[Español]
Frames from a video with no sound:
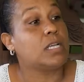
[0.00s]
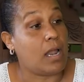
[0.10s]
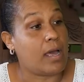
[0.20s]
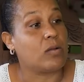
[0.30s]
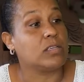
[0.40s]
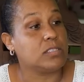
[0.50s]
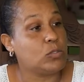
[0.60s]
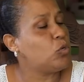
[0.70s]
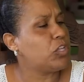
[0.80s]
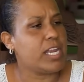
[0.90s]
Claro que sí,
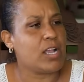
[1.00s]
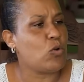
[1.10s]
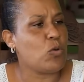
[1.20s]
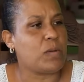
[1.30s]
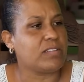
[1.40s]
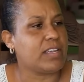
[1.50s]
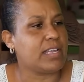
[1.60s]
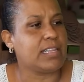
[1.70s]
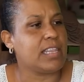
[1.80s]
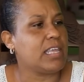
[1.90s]
tú no tienes culpa, si
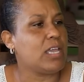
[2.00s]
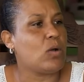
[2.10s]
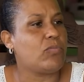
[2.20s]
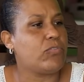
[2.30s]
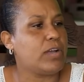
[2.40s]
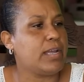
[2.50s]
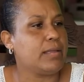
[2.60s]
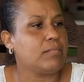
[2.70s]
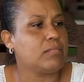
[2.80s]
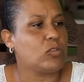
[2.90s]
ella te dijo
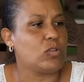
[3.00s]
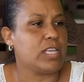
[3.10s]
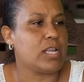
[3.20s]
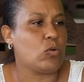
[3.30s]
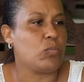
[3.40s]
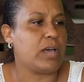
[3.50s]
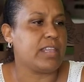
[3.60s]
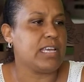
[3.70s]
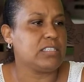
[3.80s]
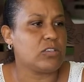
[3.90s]
fue, tú no tienes culpa
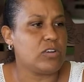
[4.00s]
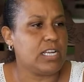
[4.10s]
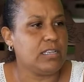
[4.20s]
de eso, ¿no?